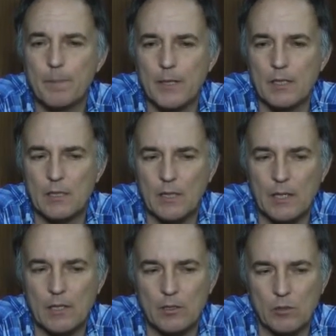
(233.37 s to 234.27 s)

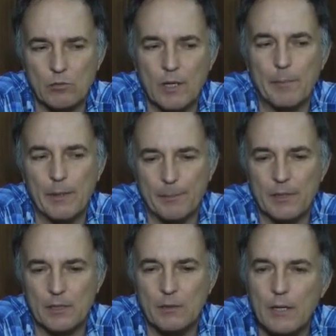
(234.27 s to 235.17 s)
está con una
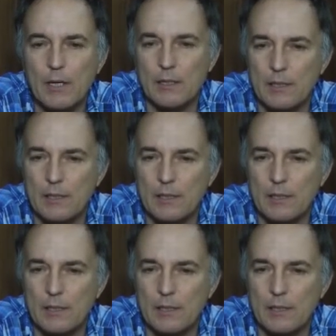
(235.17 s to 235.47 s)
perspectiva